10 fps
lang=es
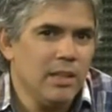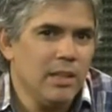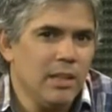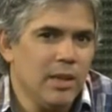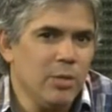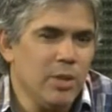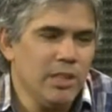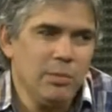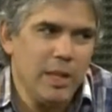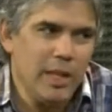la justicia se
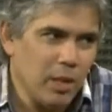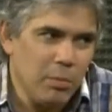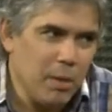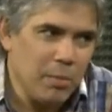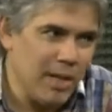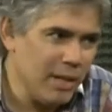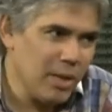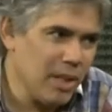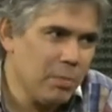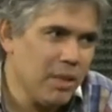maneja con papeles, con el
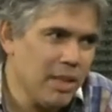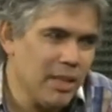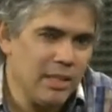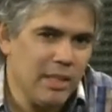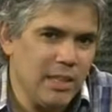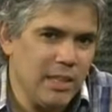expediente,